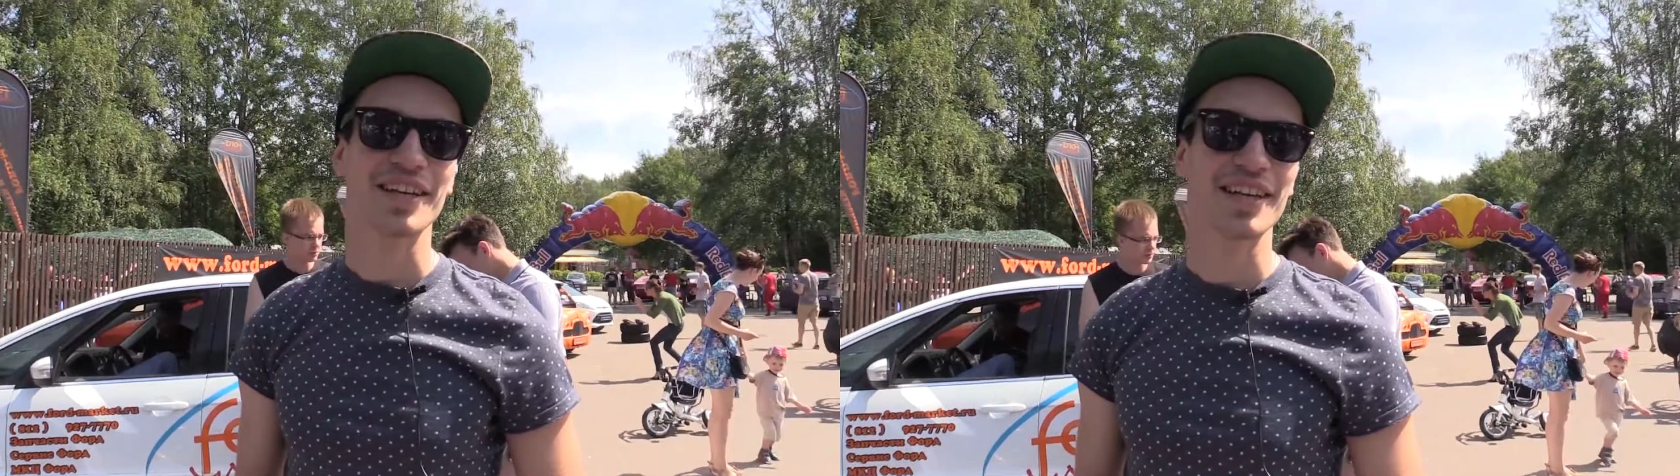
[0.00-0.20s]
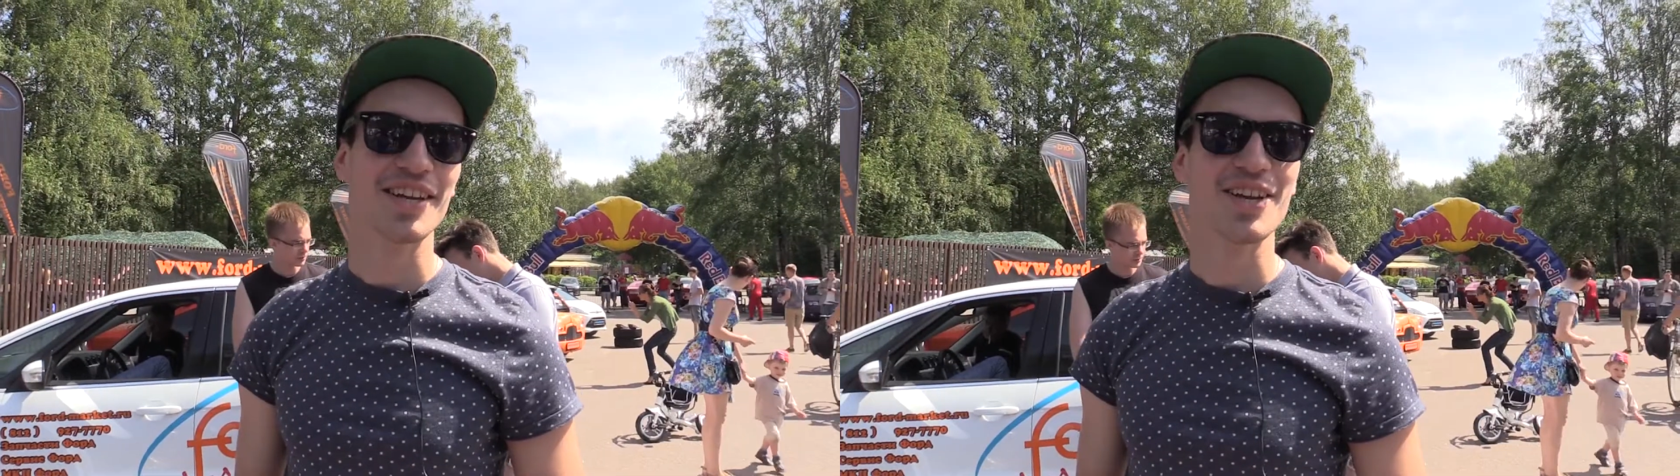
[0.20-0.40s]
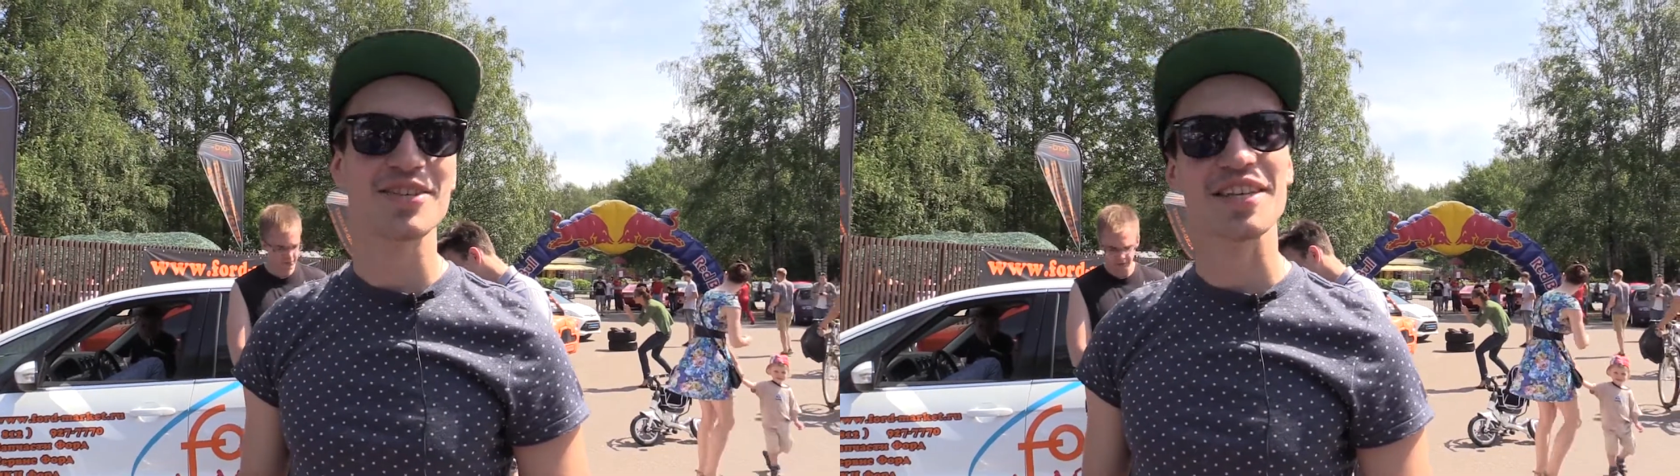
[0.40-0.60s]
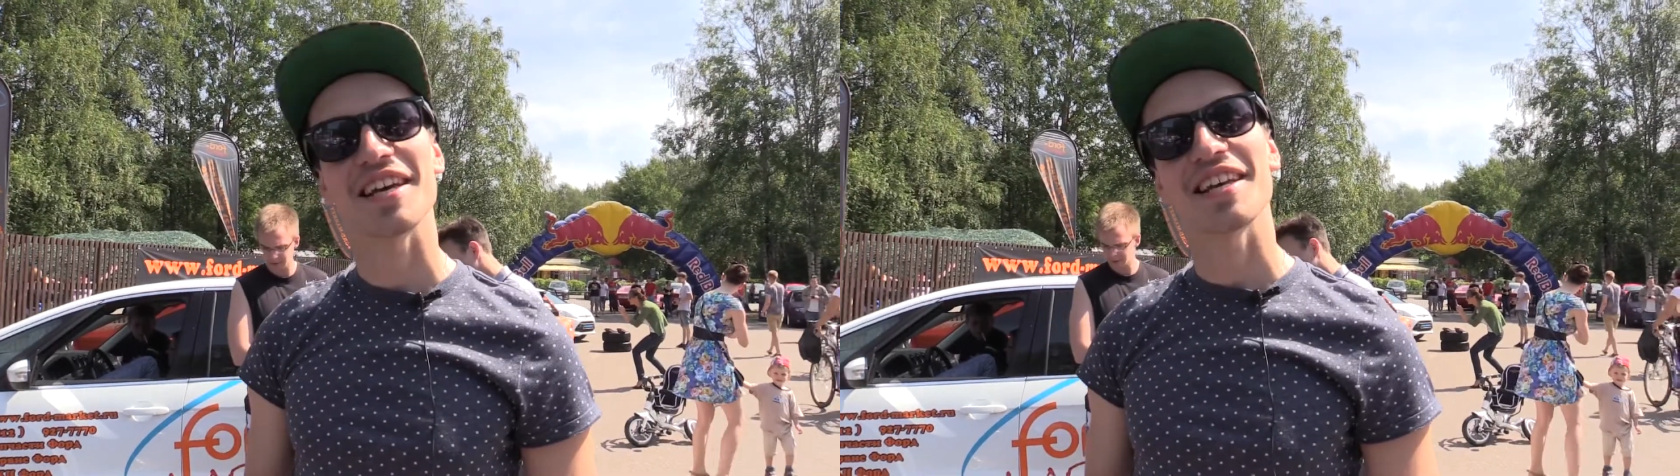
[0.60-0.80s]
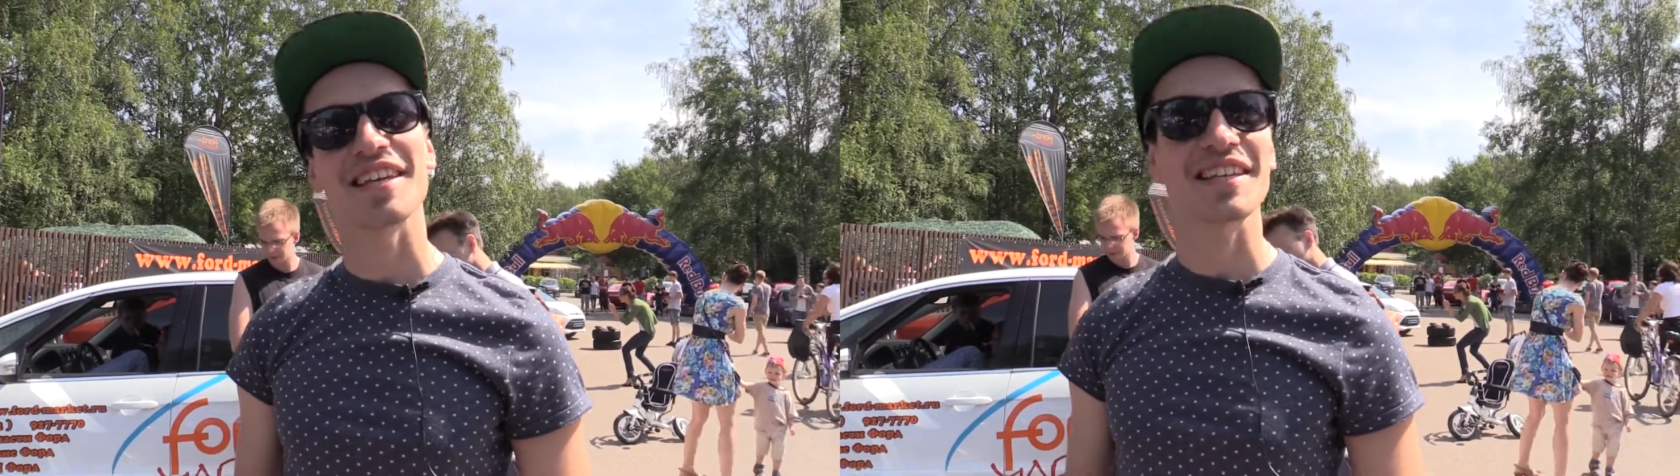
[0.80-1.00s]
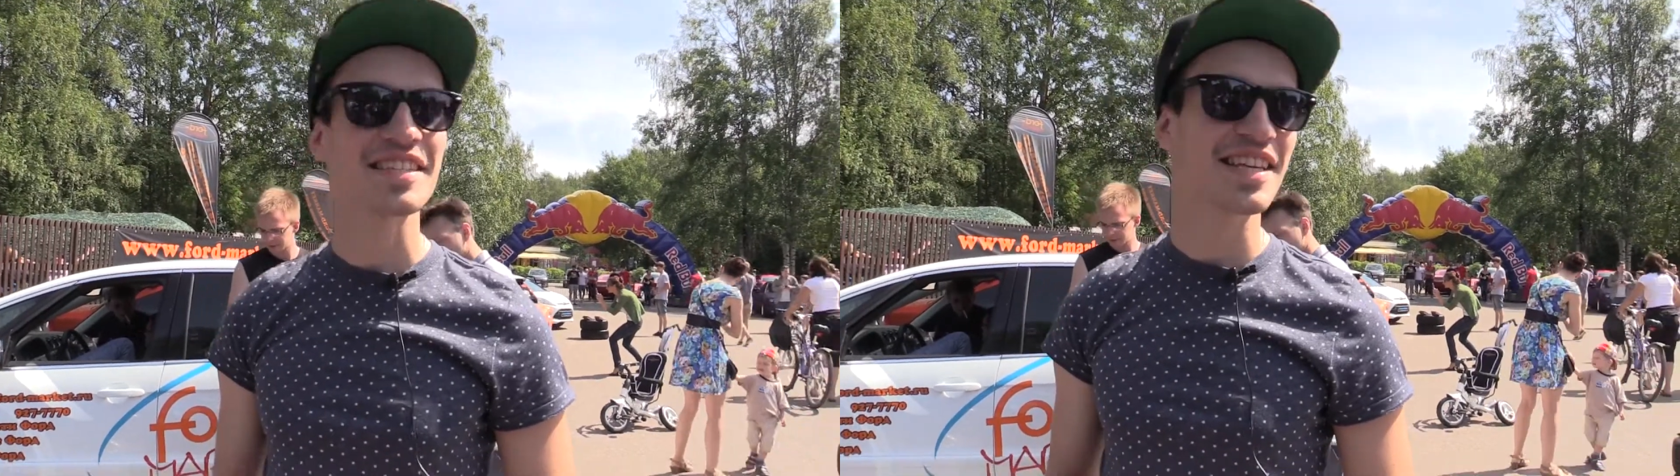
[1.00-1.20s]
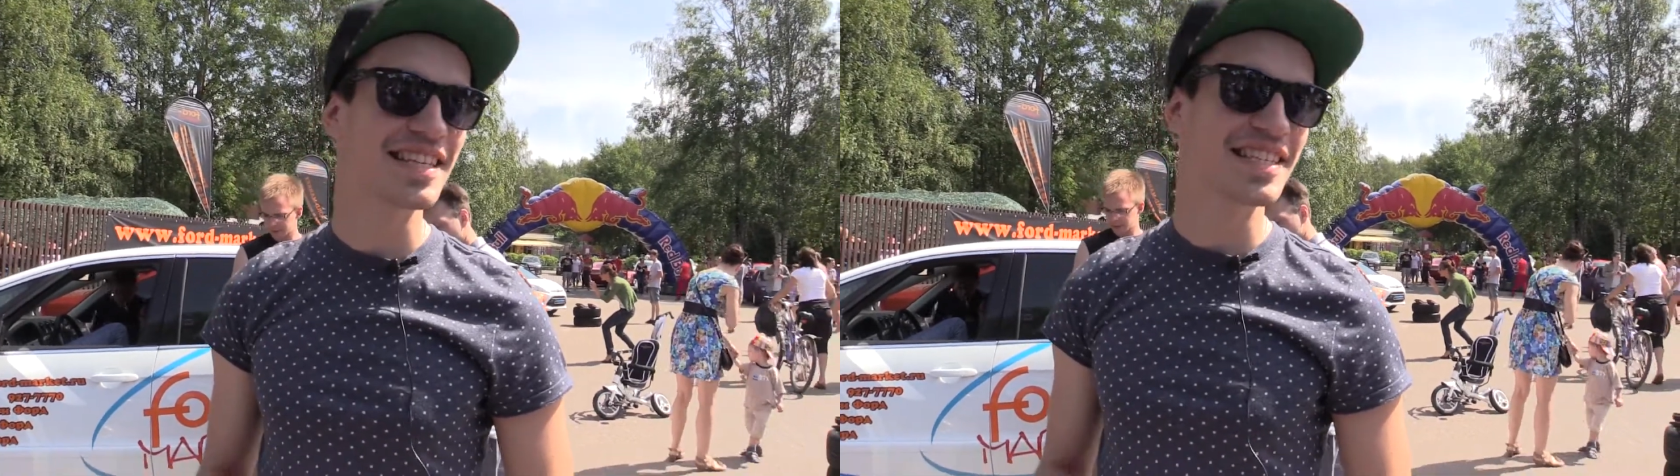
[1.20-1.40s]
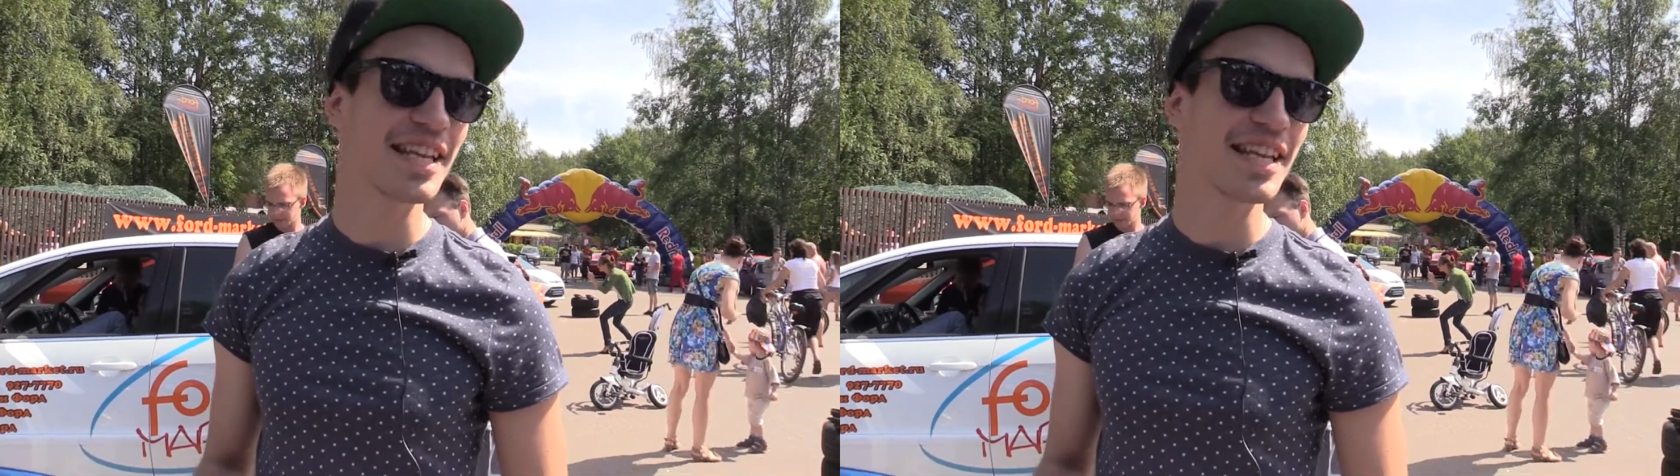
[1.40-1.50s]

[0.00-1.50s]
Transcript: катаюсь я на Nissan